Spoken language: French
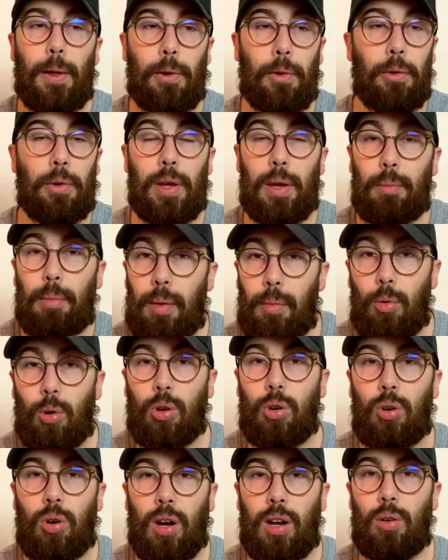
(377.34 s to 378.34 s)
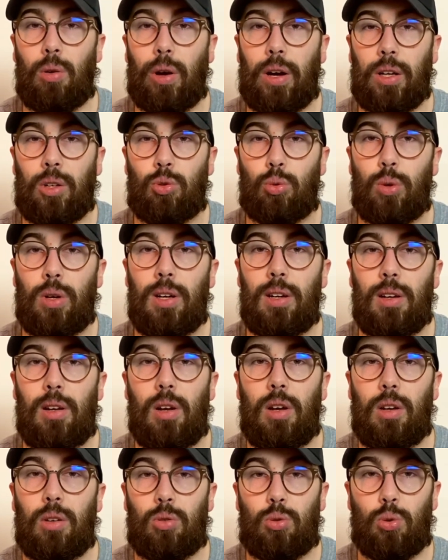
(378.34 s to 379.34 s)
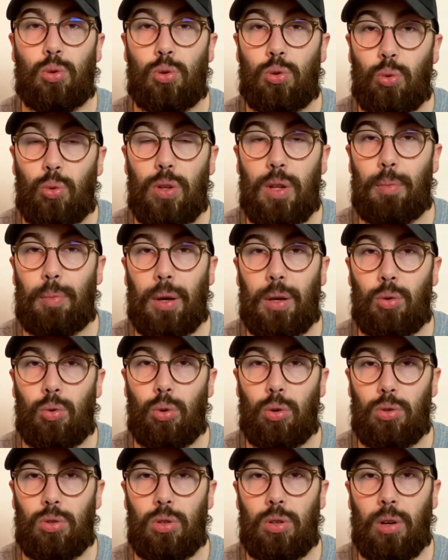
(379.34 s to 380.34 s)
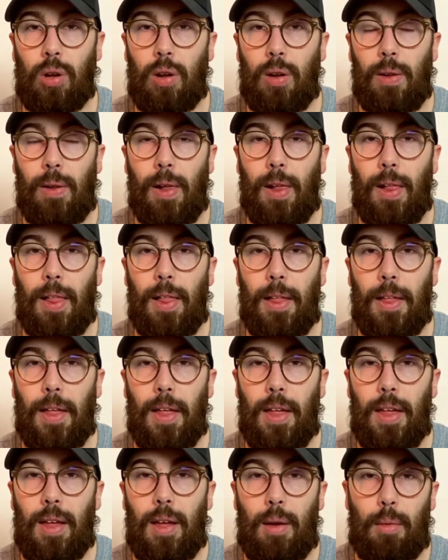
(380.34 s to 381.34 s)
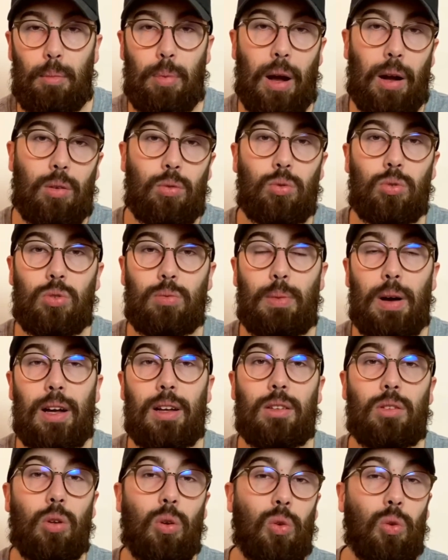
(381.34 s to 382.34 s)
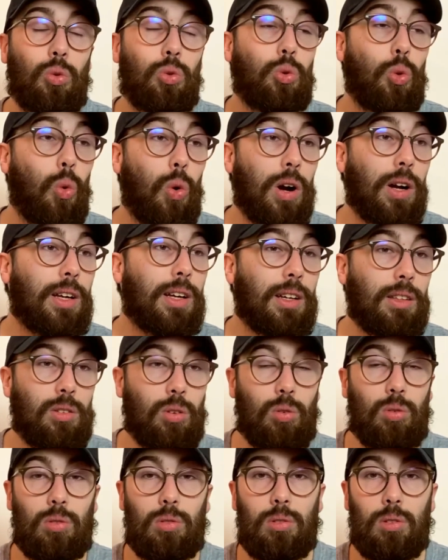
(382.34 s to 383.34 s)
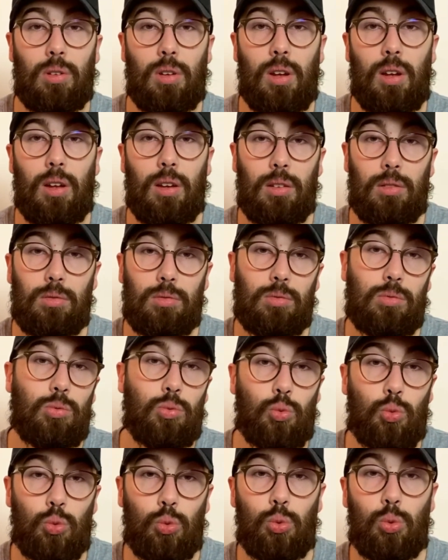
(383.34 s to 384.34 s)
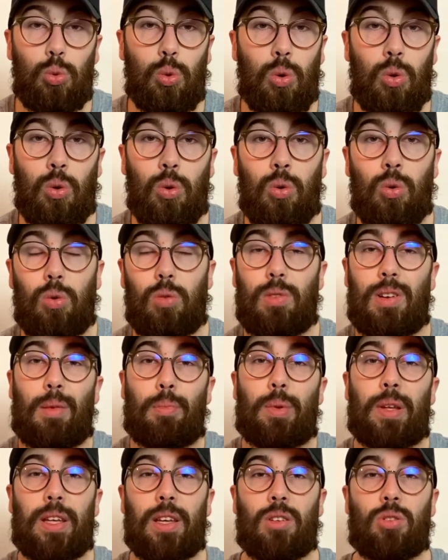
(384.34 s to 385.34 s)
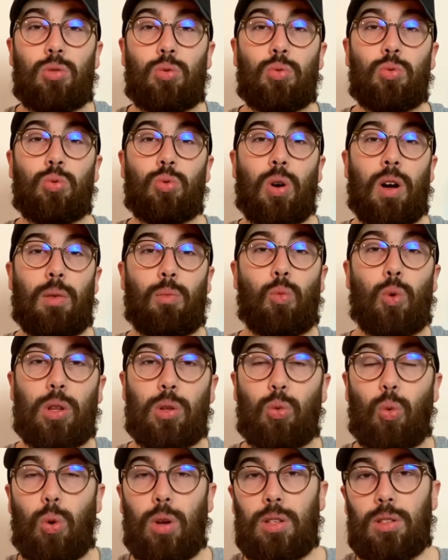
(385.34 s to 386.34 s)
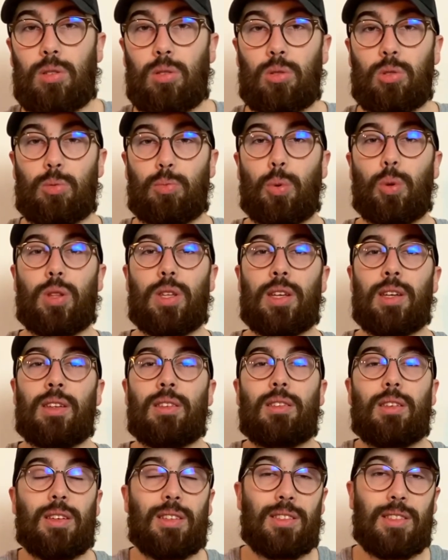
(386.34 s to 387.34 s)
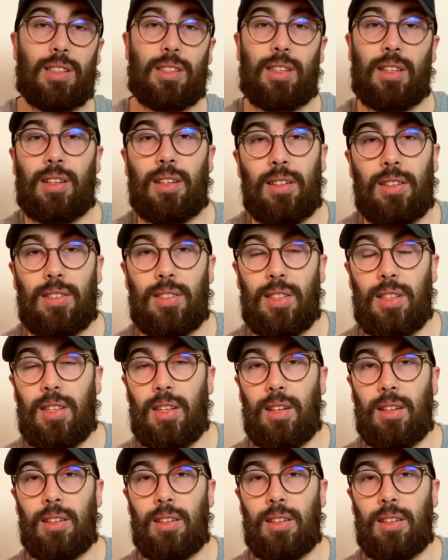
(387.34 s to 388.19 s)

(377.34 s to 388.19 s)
et même encore à l'heure actuelle, ce sont des précurseurs. Par contre, bah, dans 3-4 ans, où l'application aura moins de croissance peut-être, etc., etc.,